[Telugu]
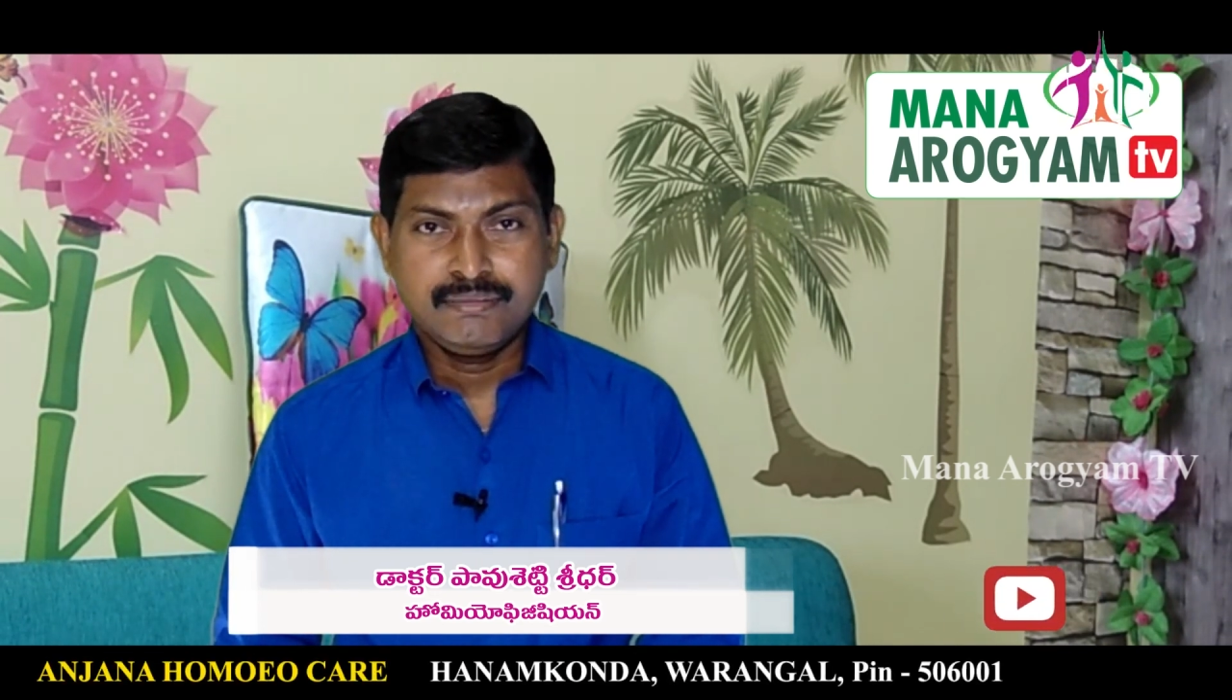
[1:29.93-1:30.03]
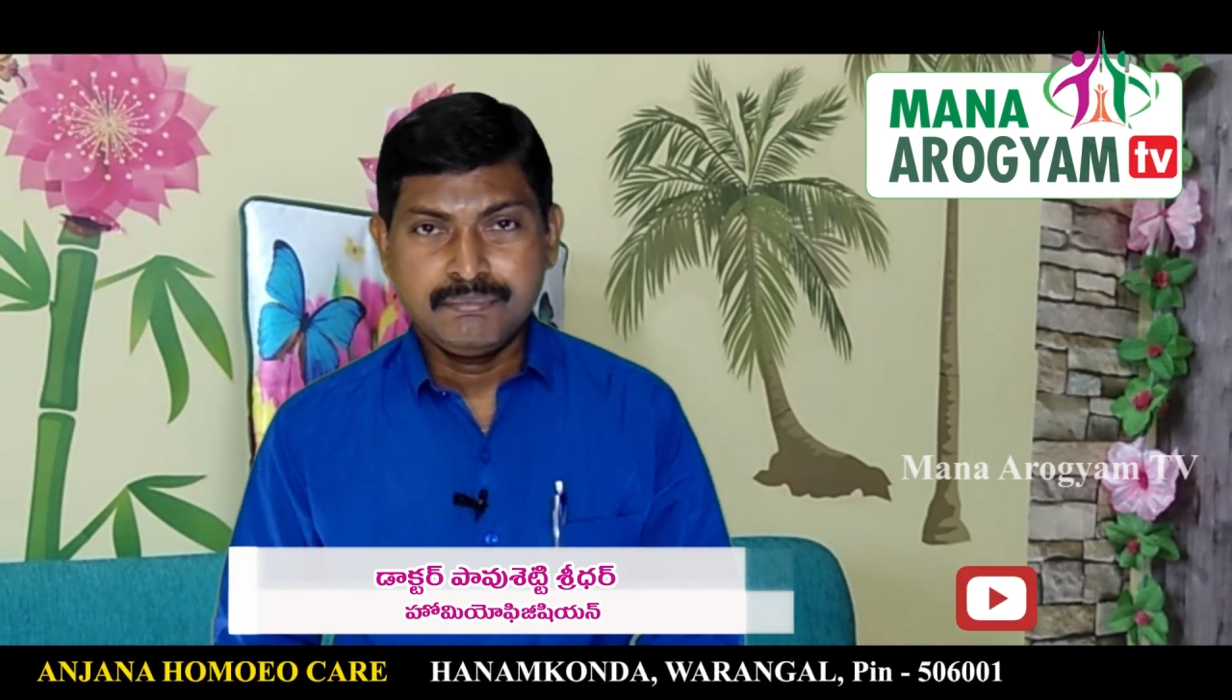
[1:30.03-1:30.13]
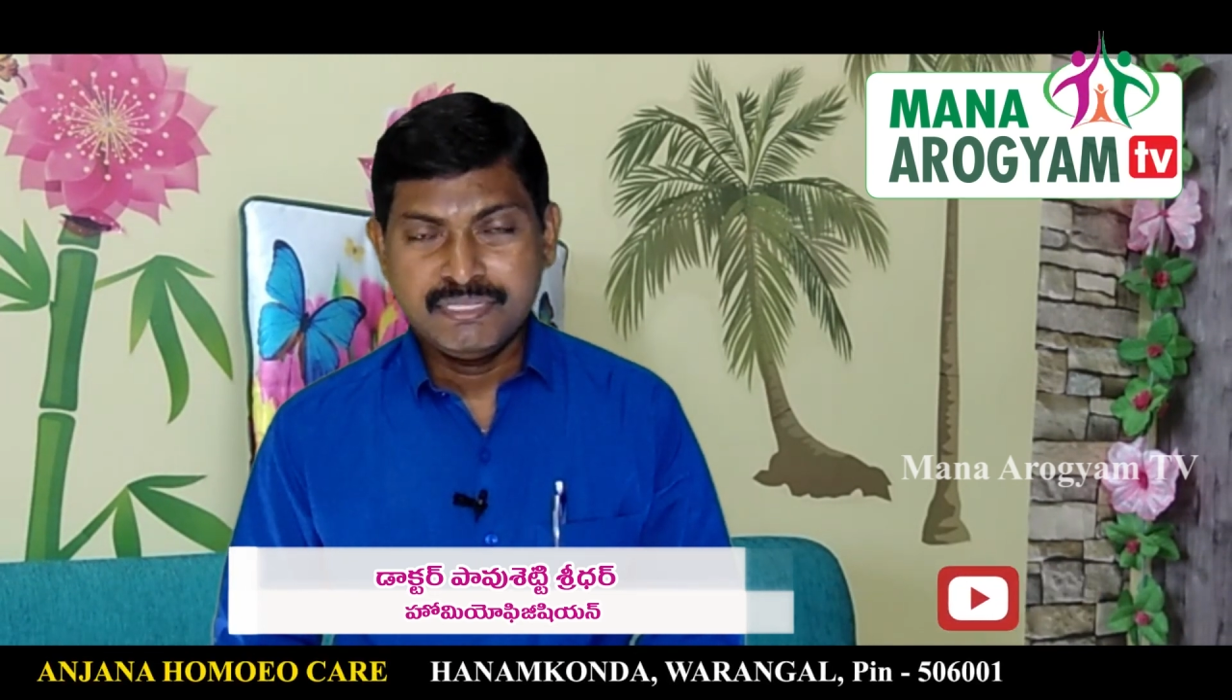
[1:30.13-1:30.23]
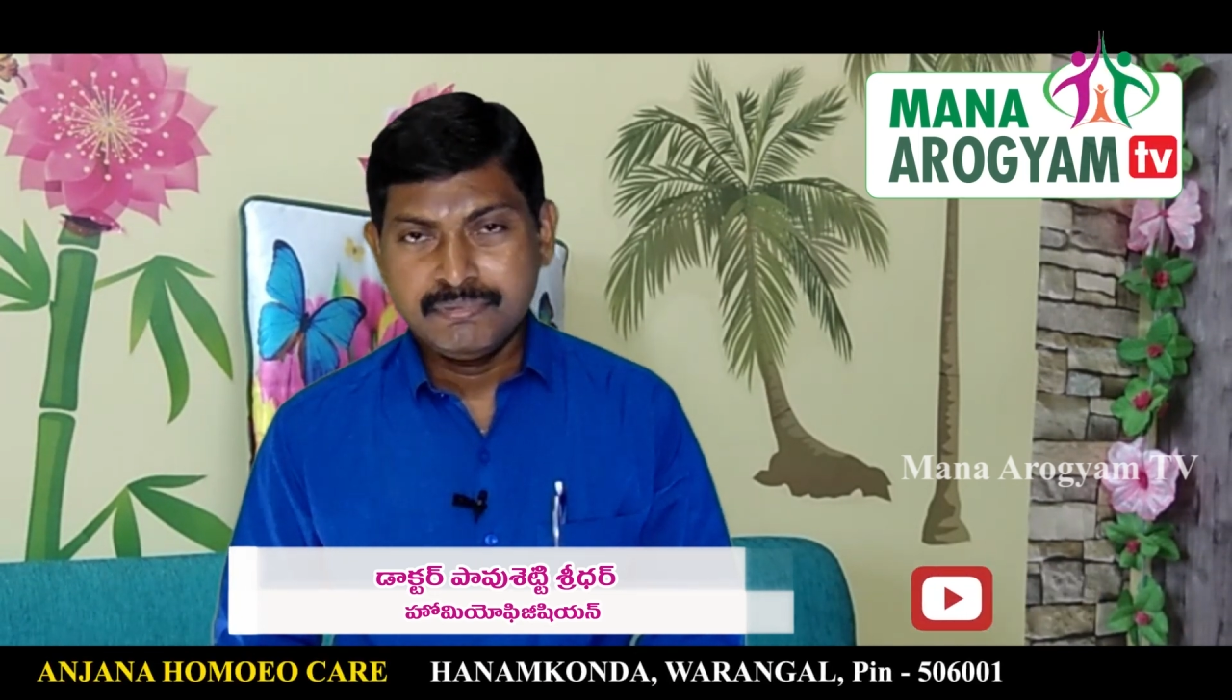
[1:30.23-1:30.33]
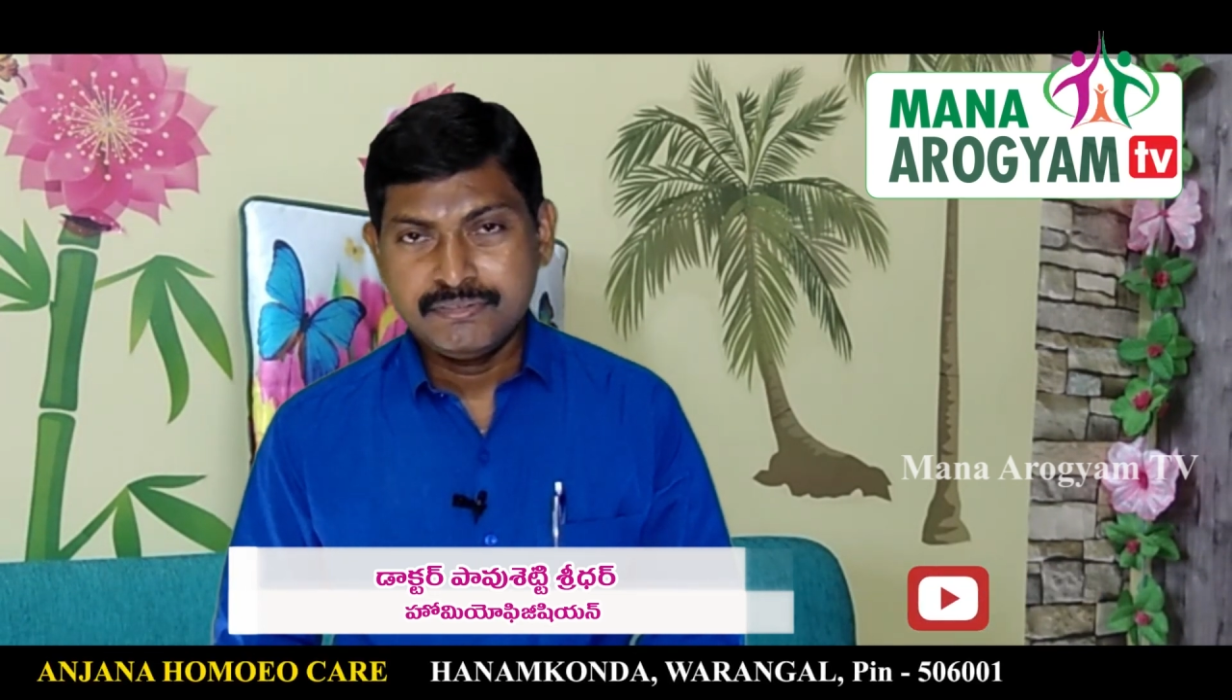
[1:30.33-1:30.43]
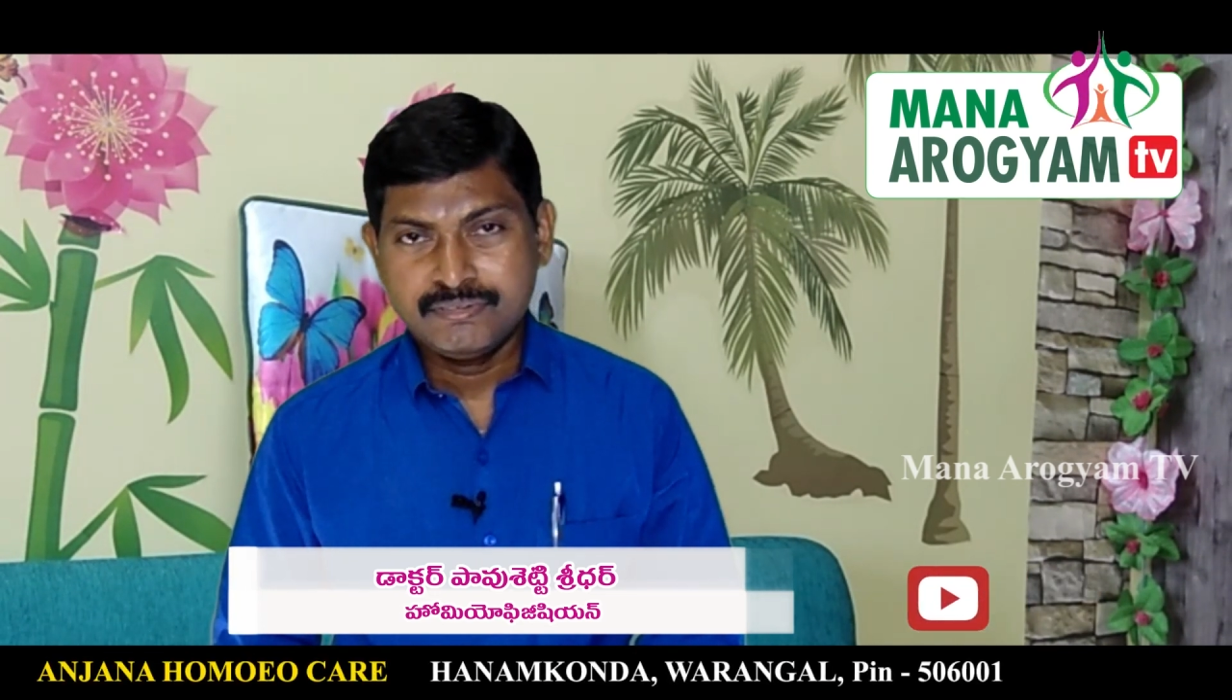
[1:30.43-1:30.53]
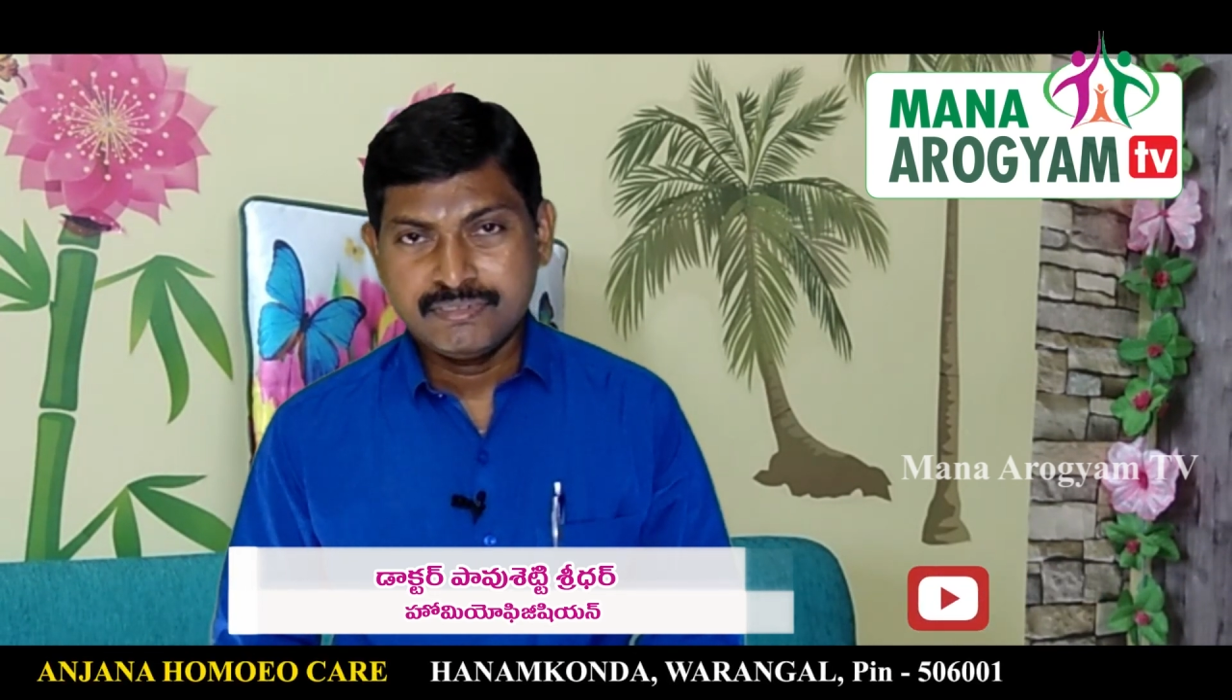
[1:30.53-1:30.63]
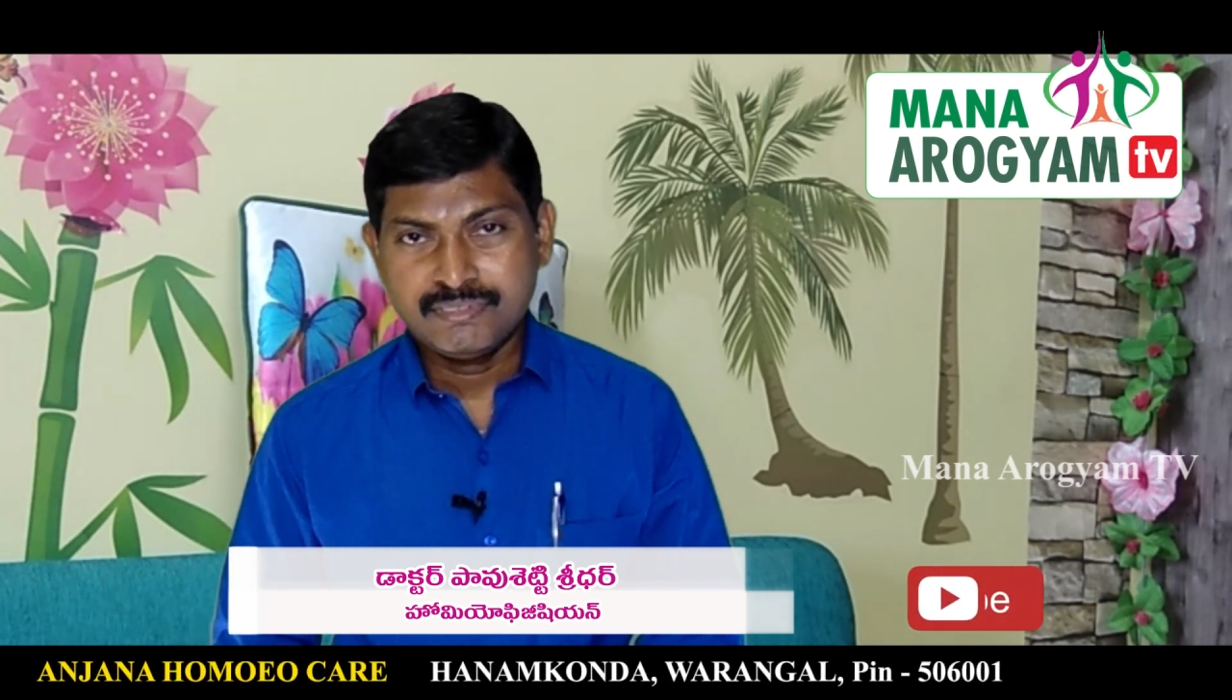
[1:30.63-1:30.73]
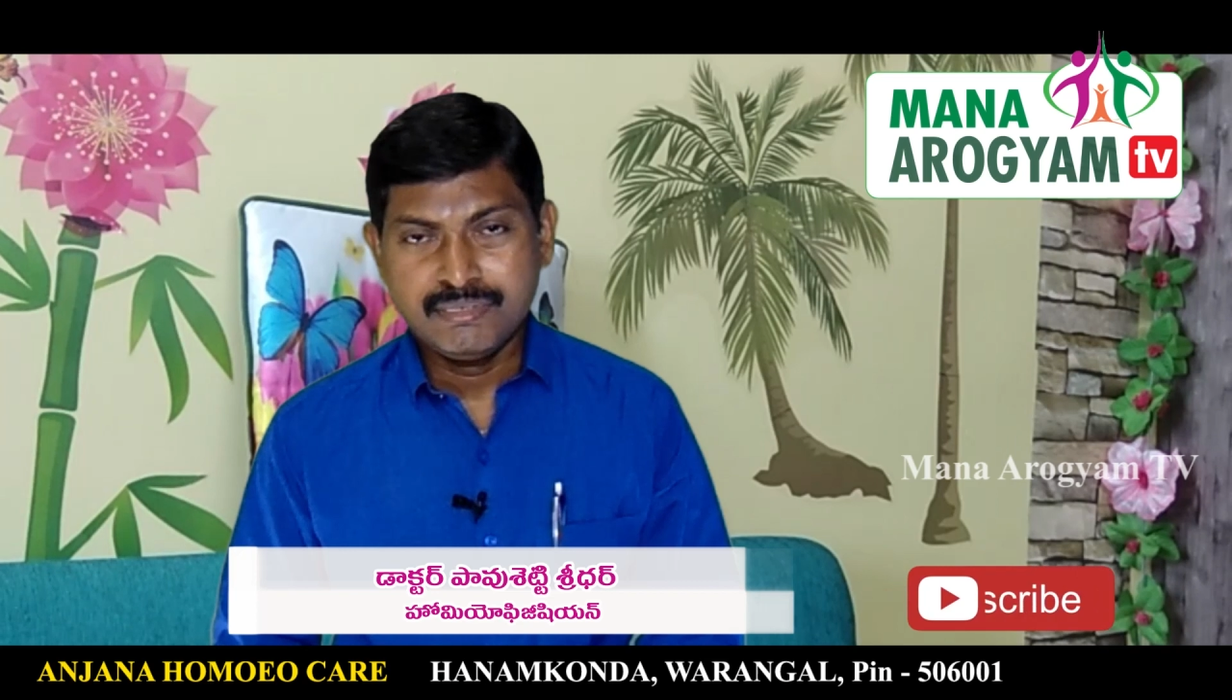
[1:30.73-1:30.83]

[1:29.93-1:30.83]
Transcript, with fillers: ఇబ్బంది పెడుతున్న